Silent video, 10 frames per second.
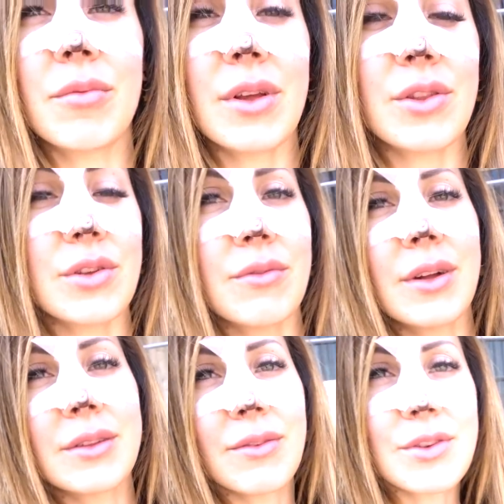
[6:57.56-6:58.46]
vorrei aggiungere un
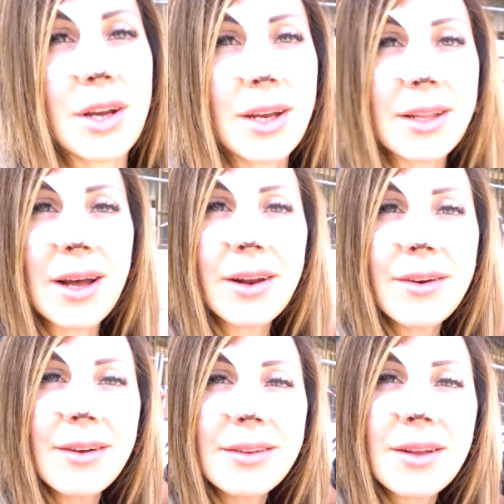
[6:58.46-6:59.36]
attimo, c'è anche
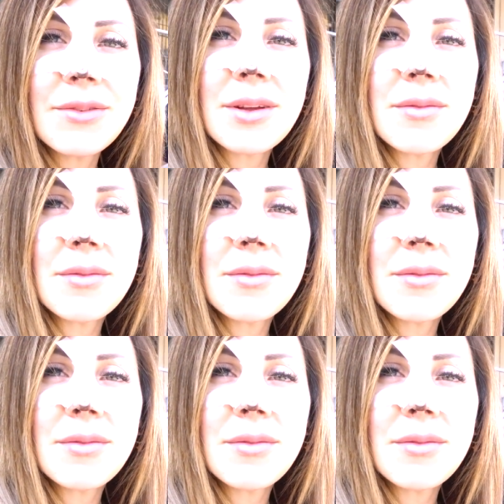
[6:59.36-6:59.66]
Dario. Saluta